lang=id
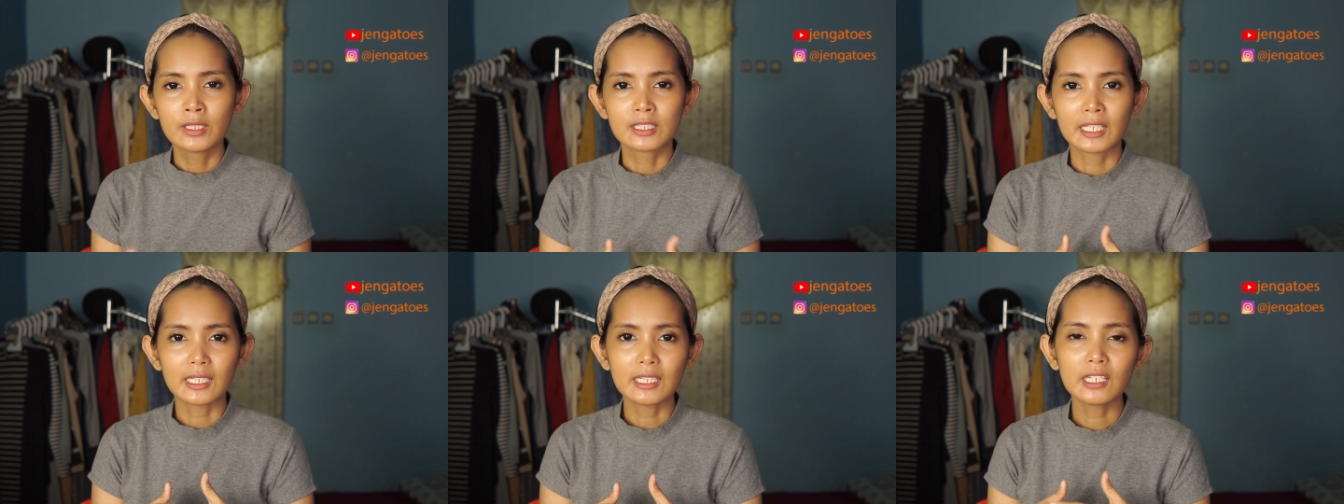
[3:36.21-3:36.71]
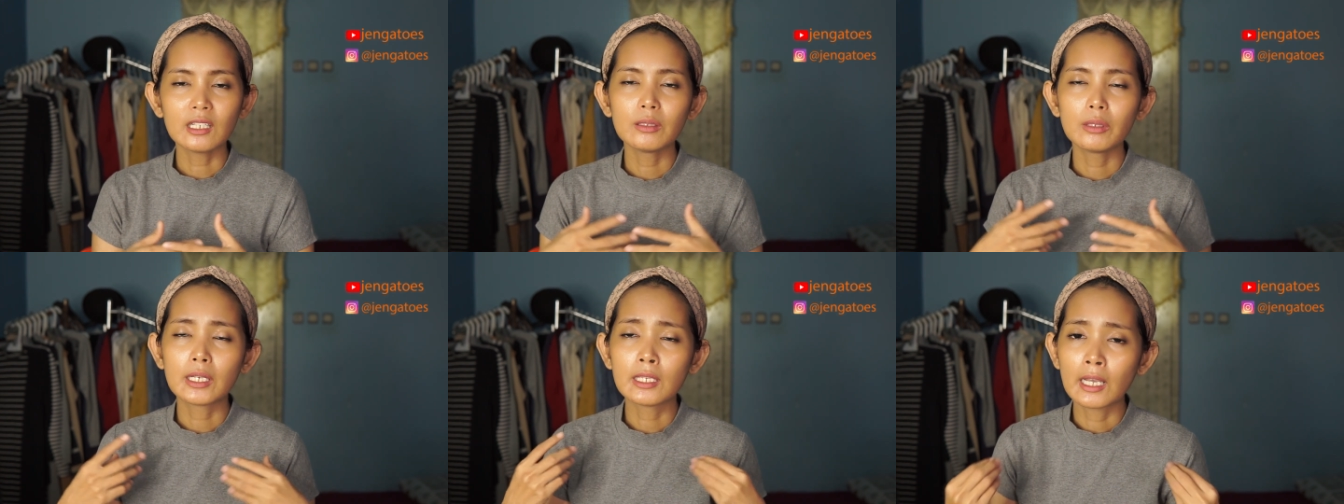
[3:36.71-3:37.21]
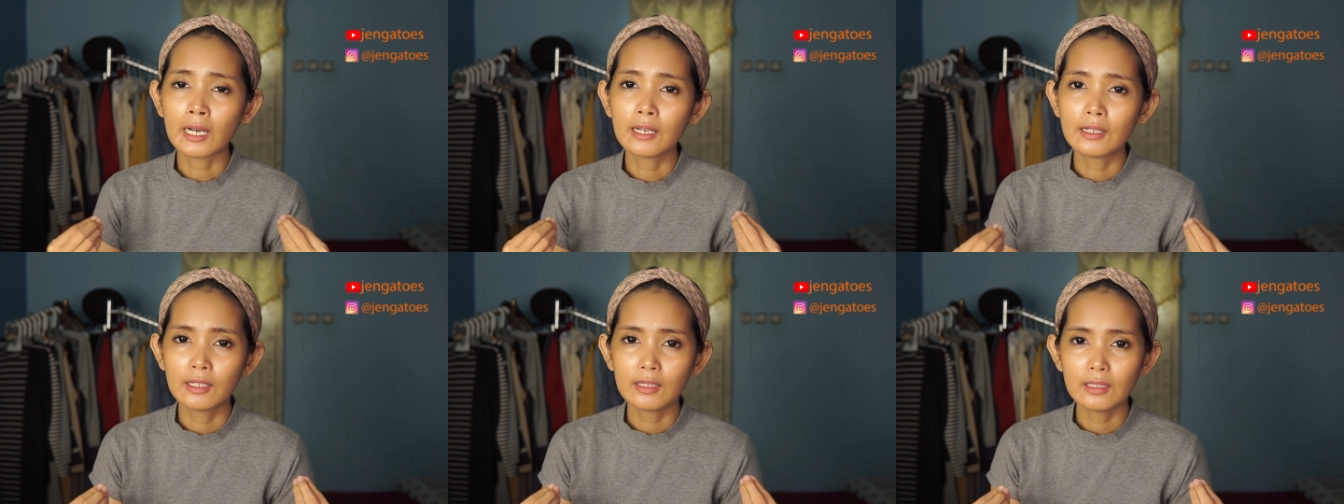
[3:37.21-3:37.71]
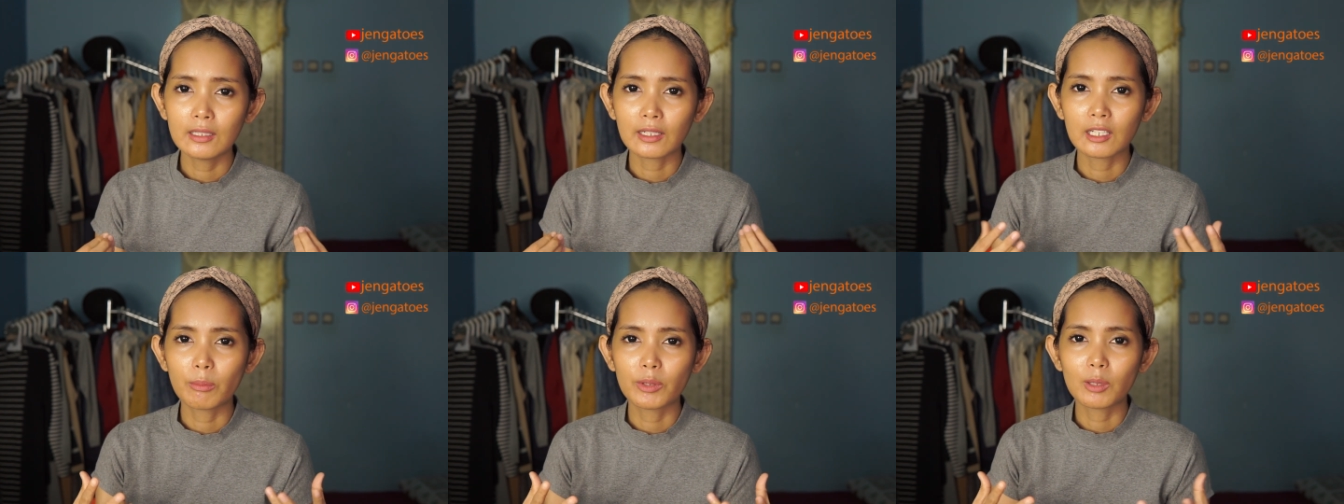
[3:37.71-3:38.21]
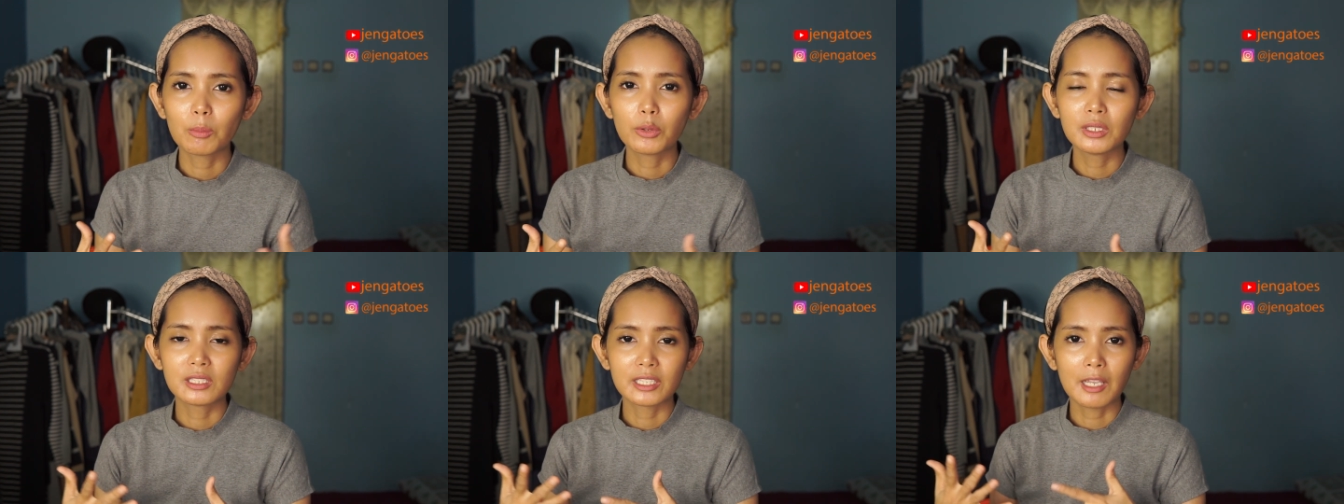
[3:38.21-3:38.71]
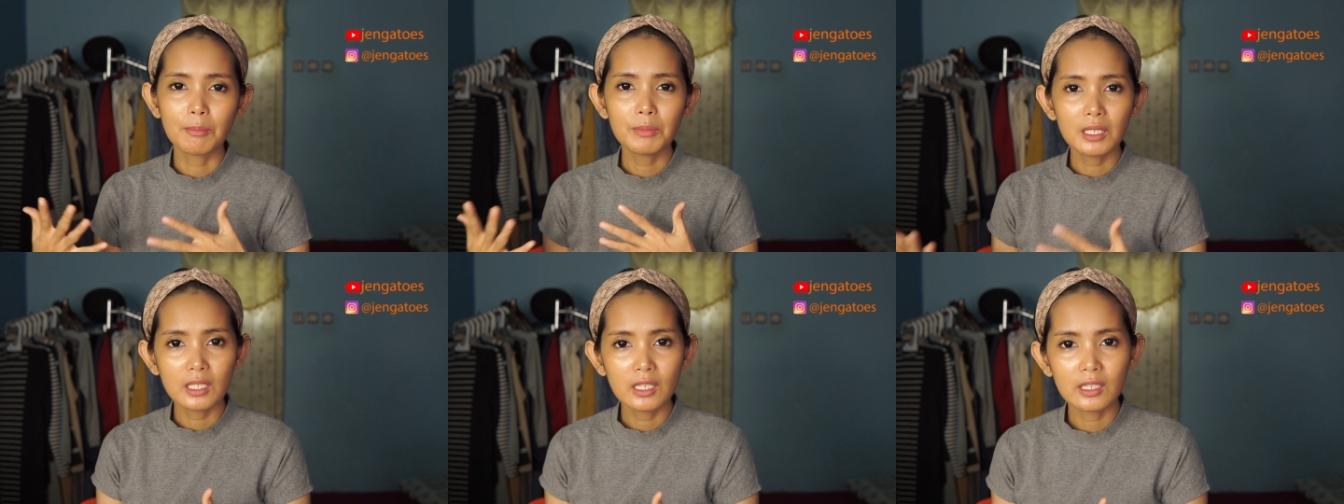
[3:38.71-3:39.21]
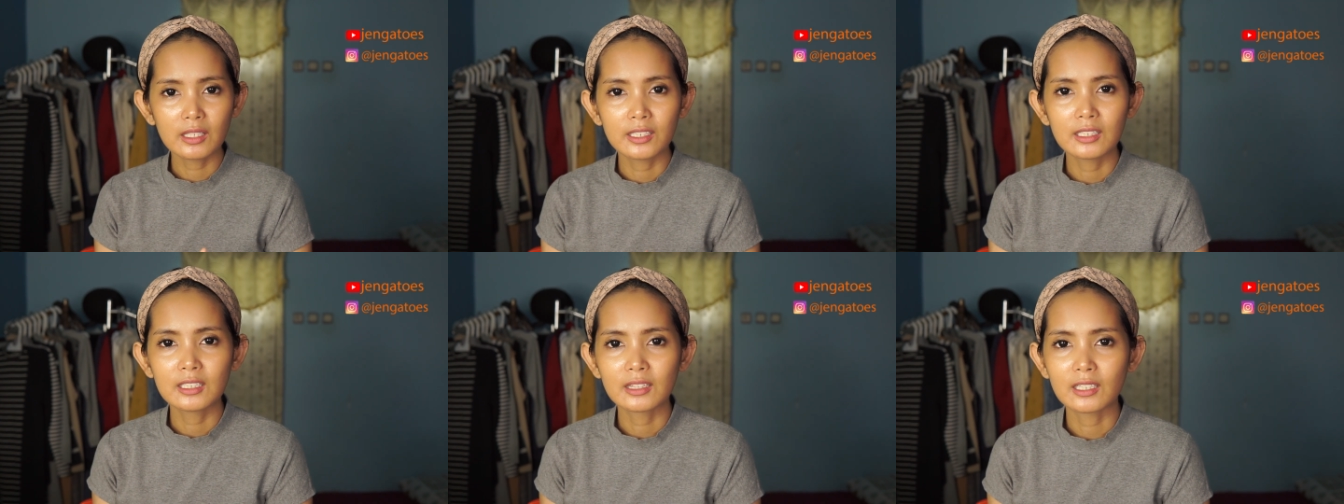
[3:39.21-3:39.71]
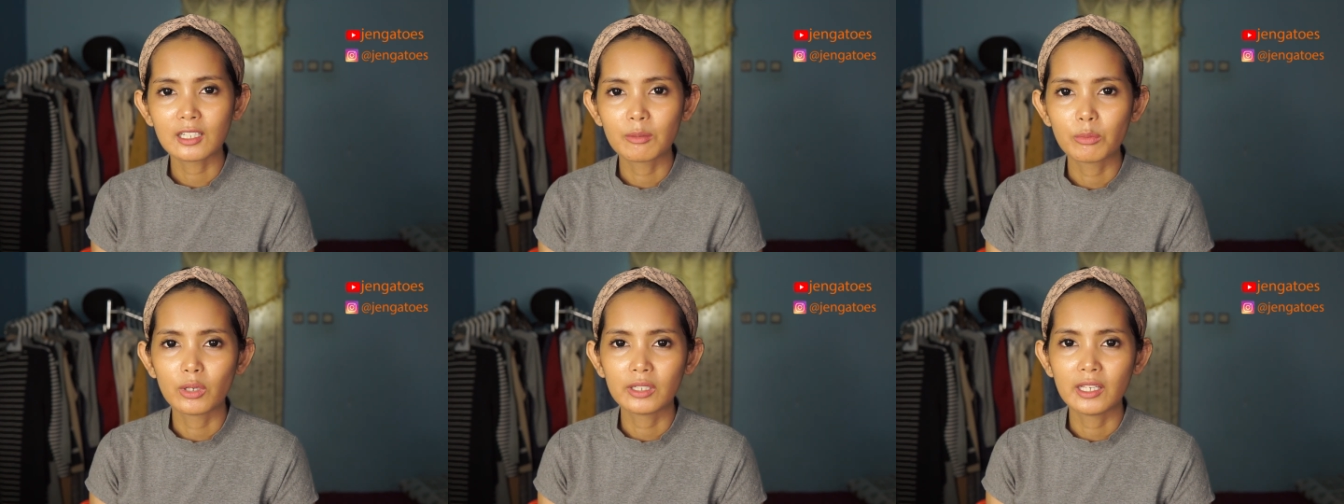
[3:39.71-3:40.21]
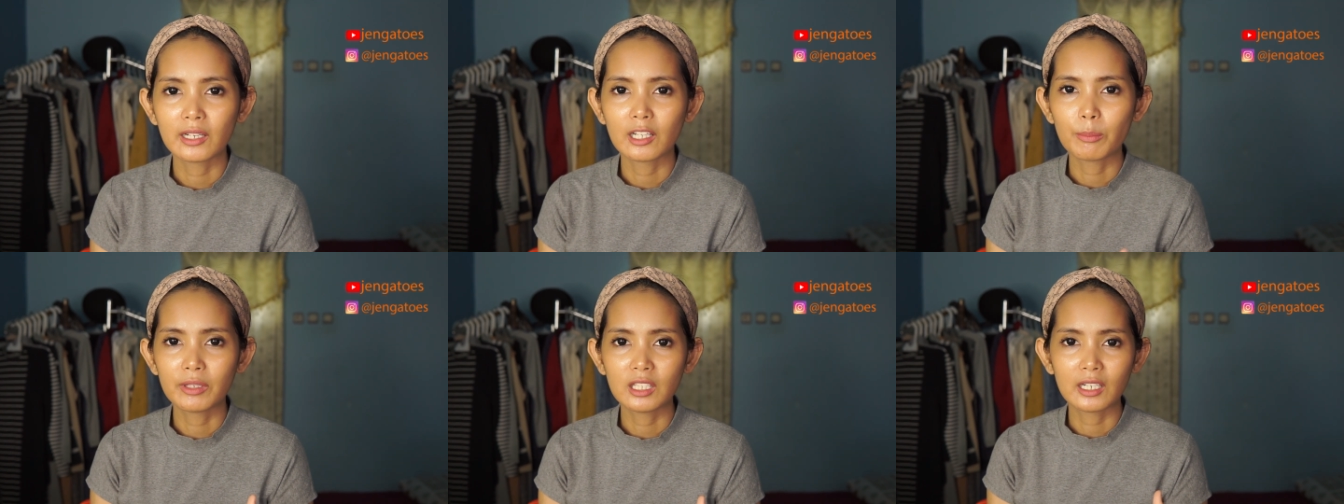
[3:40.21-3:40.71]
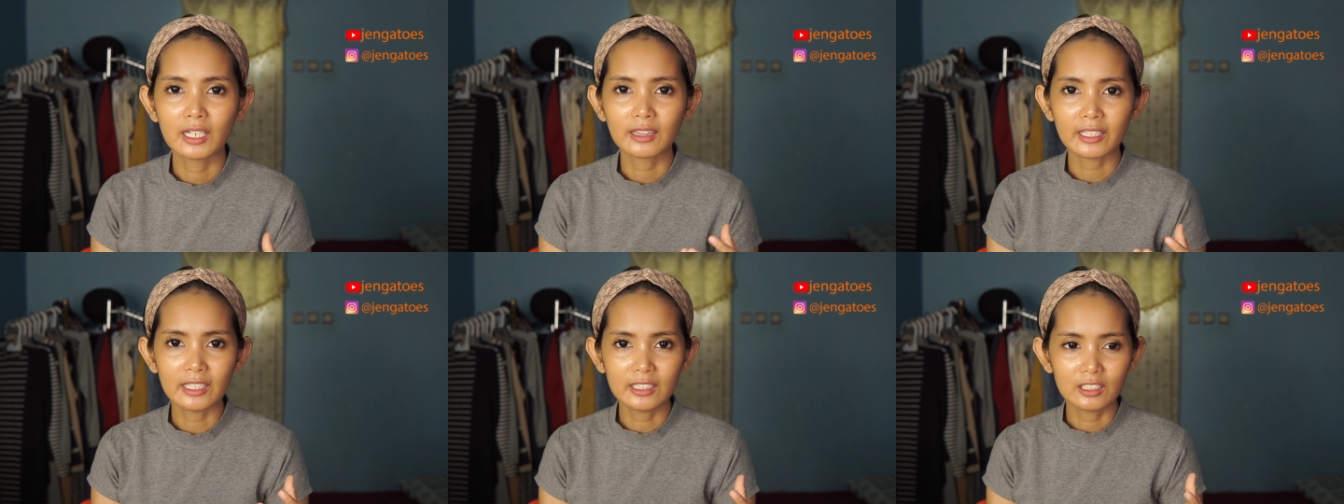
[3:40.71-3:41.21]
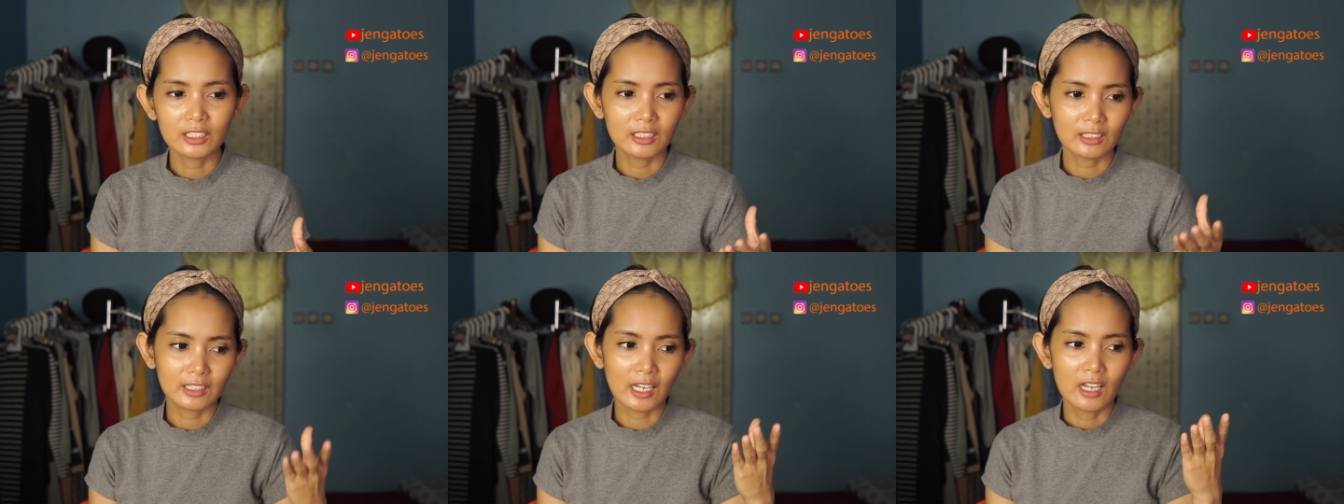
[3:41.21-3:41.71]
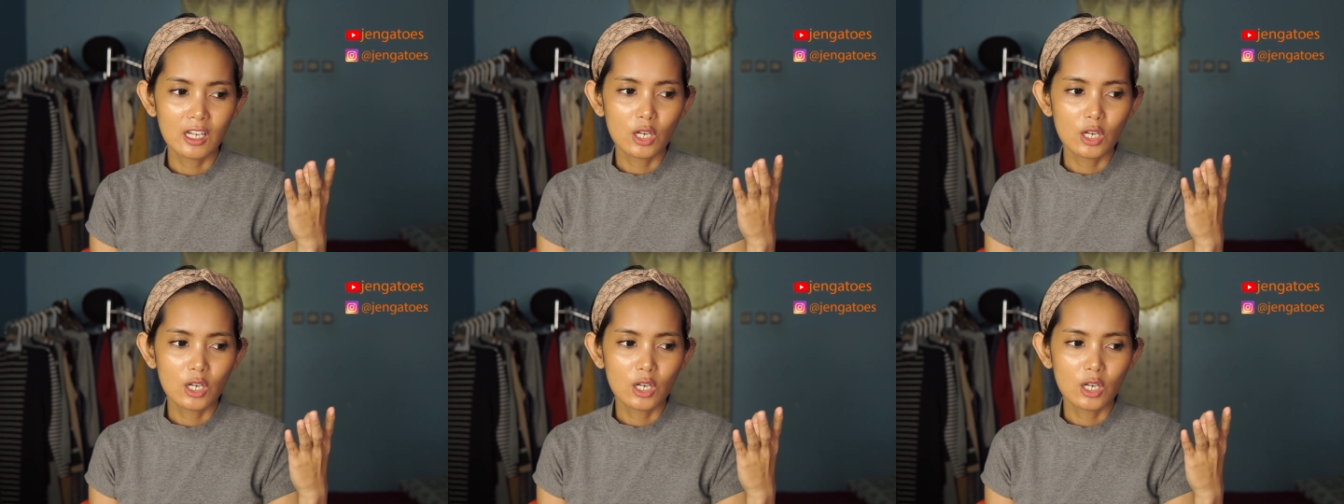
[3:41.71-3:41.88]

Sekarang kan lagi ada nih yang namanya body shaming, jadi kita nggak boleh yang namanya ngatain kita